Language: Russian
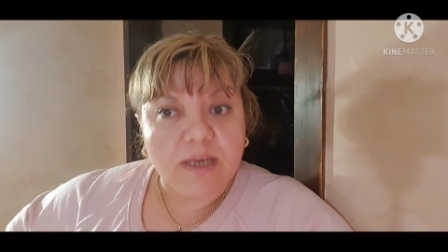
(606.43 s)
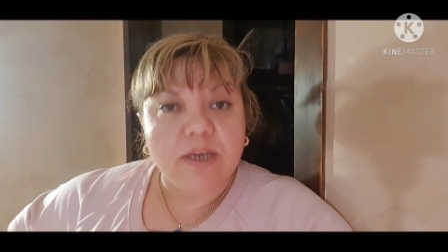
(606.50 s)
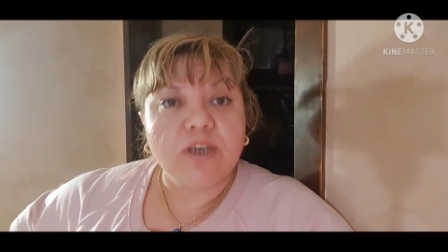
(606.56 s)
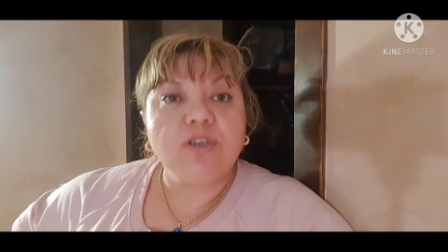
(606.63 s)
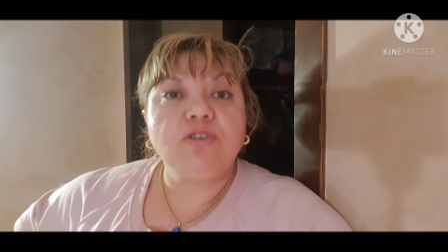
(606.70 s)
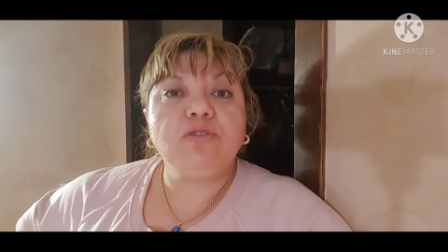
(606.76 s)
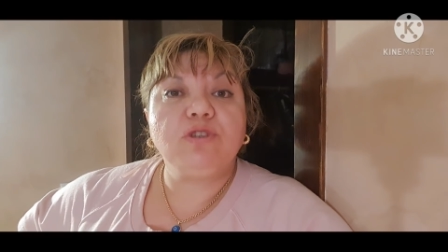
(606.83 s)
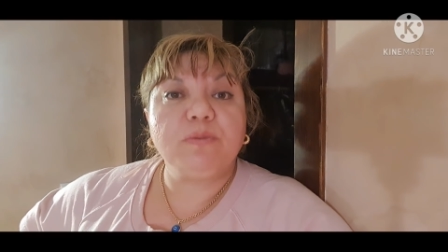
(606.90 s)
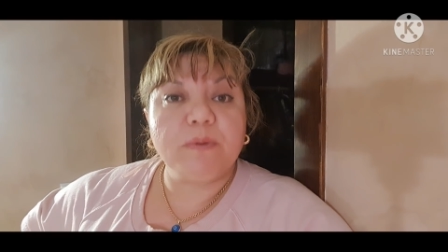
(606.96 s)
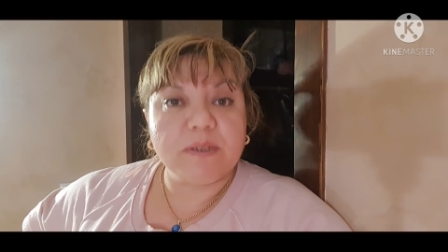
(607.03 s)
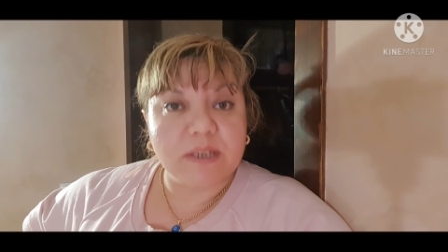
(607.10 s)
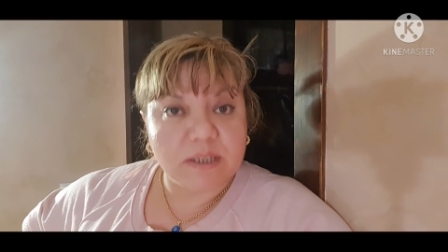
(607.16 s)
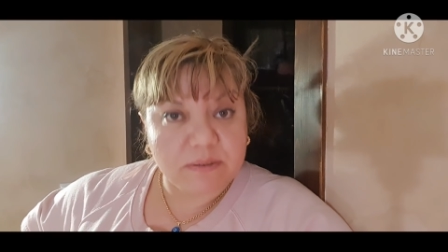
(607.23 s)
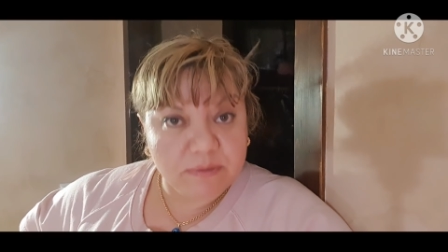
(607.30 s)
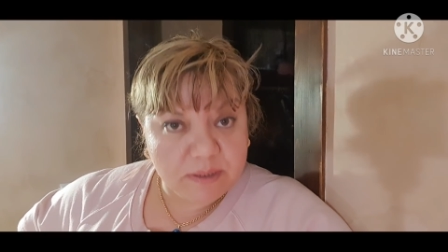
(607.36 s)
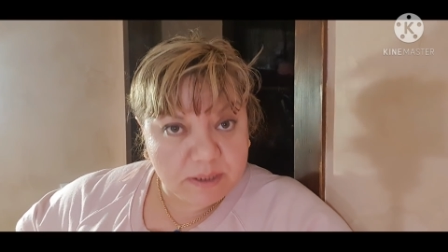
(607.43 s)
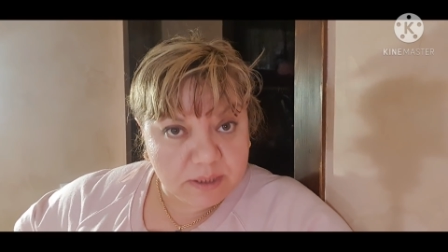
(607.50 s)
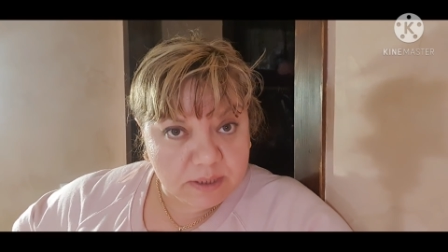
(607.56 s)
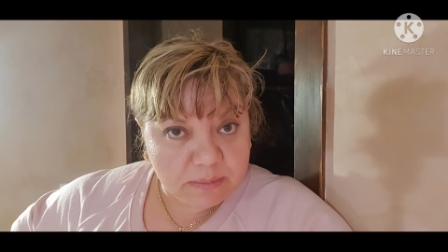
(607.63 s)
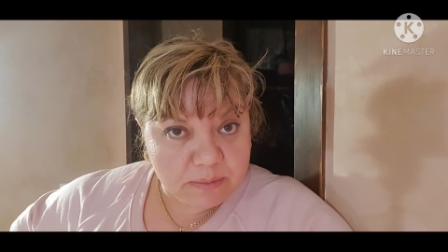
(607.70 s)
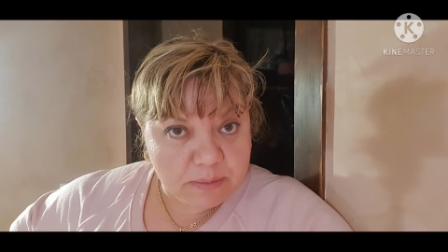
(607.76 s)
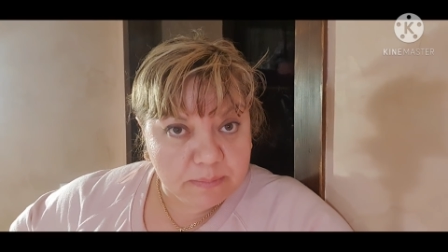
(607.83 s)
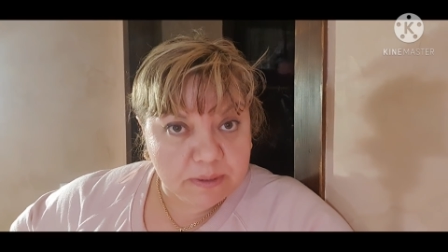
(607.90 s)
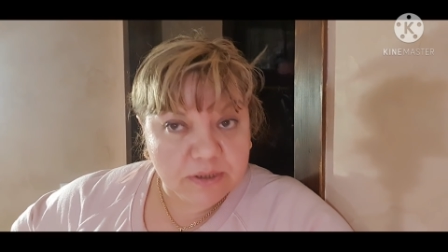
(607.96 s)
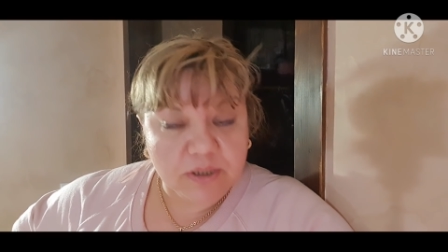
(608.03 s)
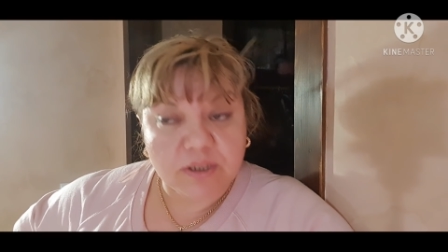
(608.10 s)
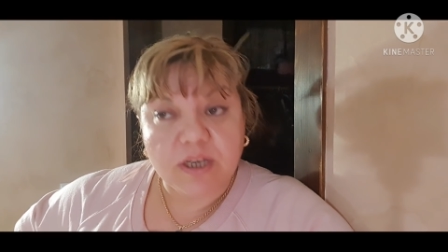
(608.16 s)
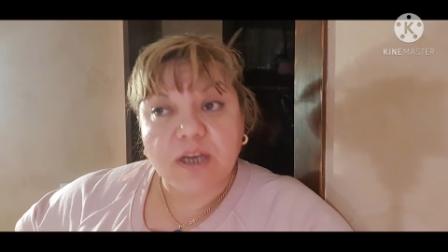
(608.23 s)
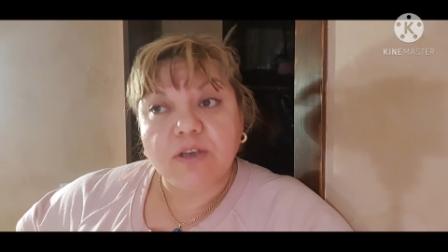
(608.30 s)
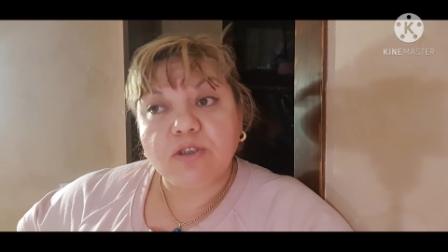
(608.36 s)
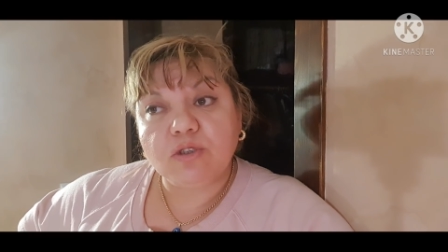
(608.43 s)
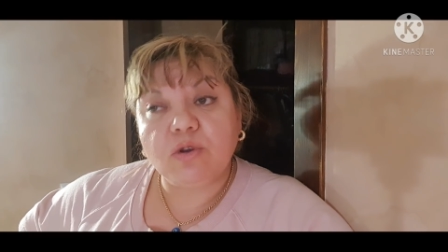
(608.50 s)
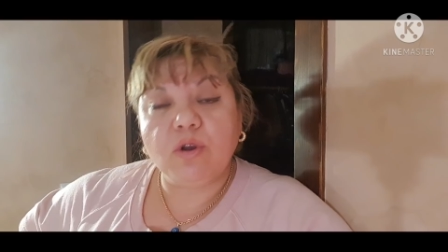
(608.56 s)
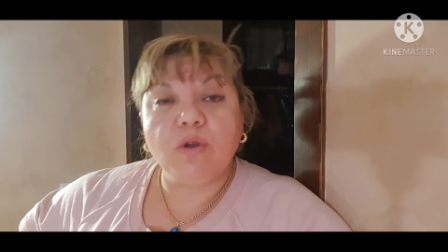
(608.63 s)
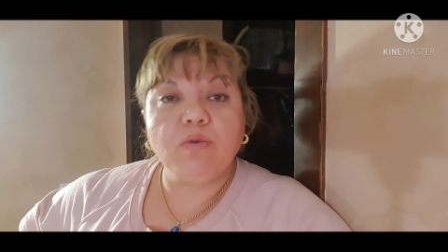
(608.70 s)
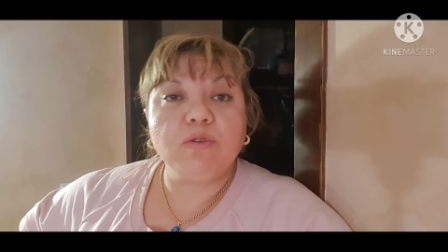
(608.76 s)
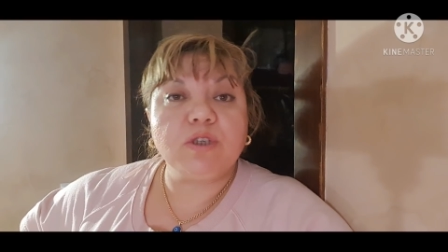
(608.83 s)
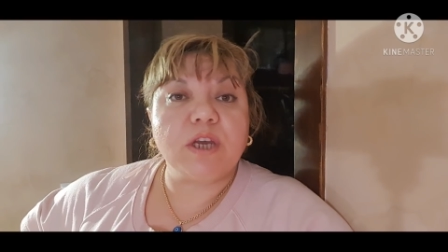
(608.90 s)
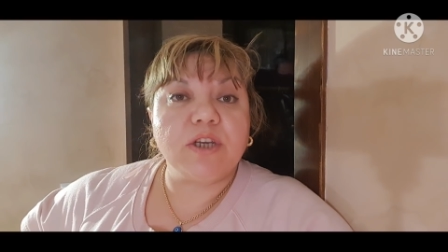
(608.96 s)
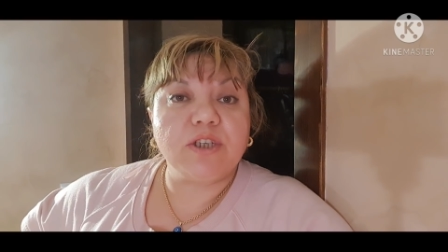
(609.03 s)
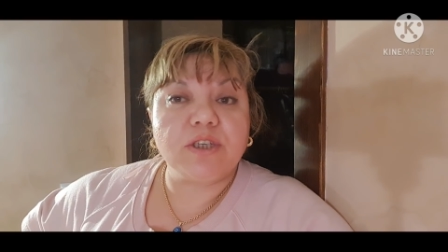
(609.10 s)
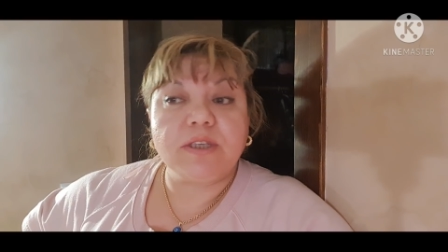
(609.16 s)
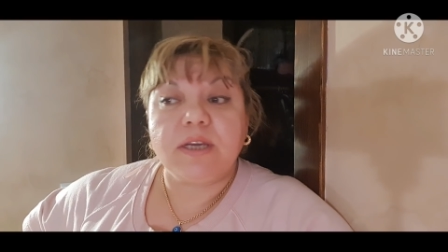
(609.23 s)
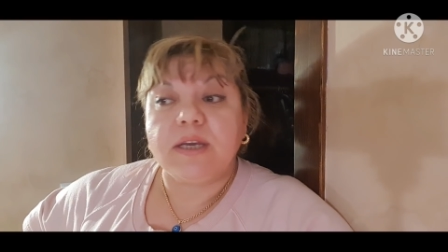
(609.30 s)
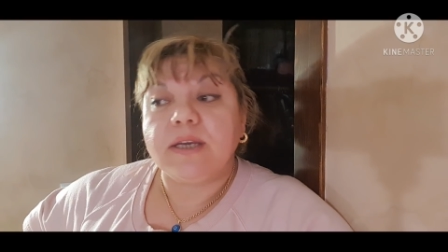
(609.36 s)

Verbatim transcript: Еще теперь за свет надо мне платить. Скоро он скажет,